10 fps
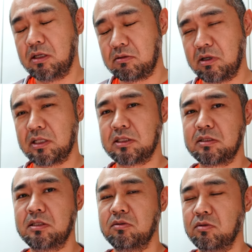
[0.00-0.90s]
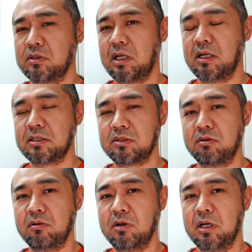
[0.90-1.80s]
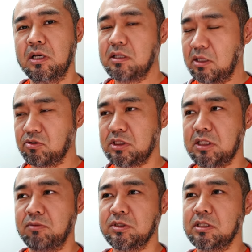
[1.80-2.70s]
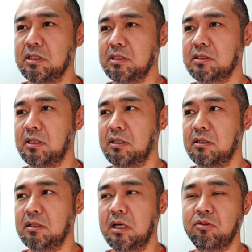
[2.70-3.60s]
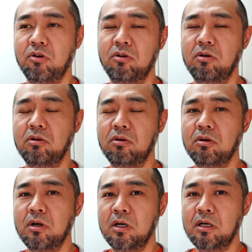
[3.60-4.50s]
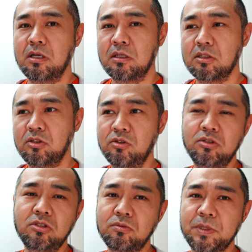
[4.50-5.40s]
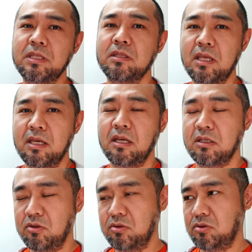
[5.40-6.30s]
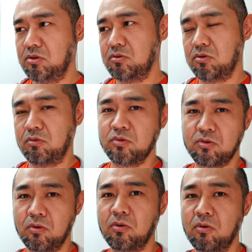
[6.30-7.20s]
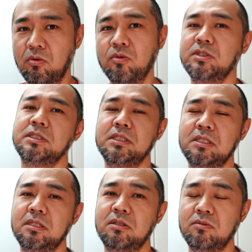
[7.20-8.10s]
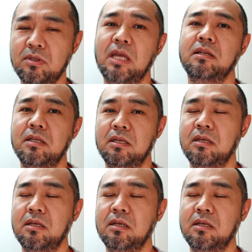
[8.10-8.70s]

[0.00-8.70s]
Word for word: グラスっていうのを探すと楽しいかもしれないですけどねあのー、牛乳瓶で牛乳を飲むと美味しいっていう権利